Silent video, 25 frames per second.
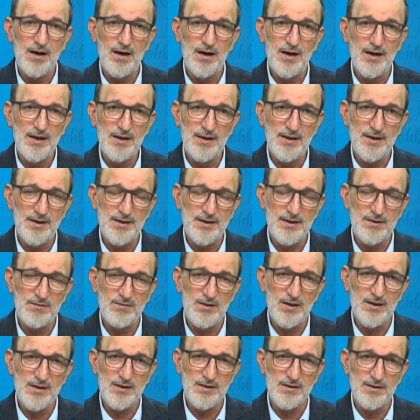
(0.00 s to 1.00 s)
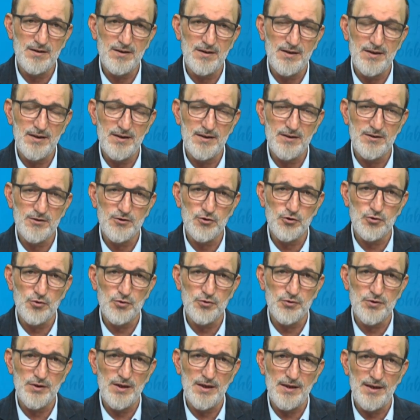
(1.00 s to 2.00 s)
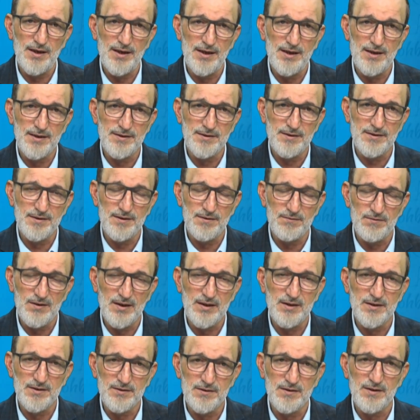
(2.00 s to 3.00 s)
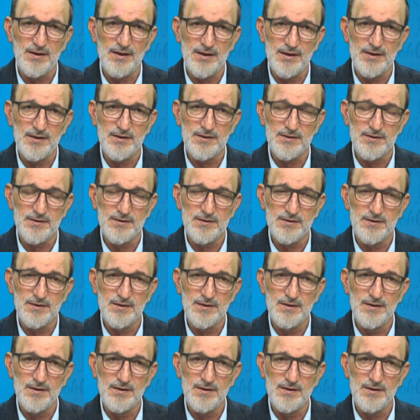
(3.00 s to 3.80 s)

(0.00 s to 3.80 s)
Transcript: ailene vakit ayır, sosyal hayatına vakit ayır